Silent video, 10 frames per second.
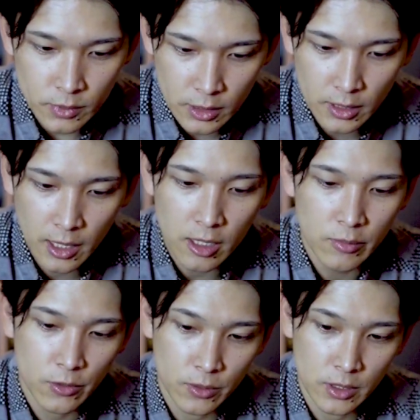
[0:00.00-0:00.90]
で、中
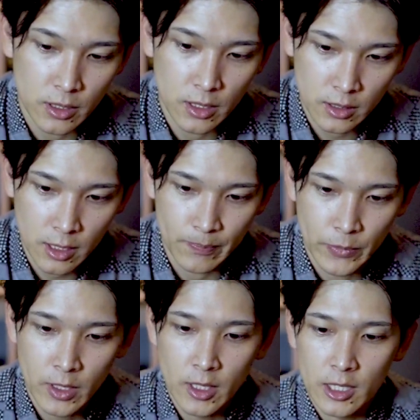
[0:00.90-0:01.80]
指をこうやって入れて、
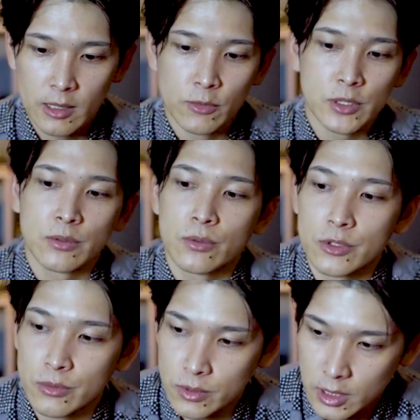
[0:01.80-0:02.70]
えー、持つこと
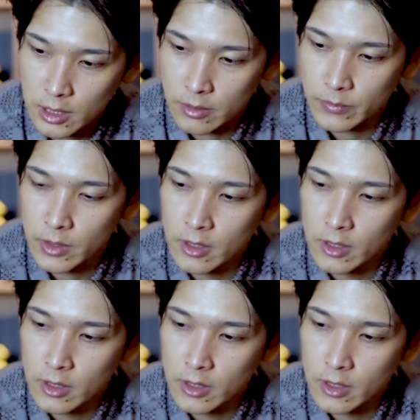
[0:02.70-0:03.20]
によって、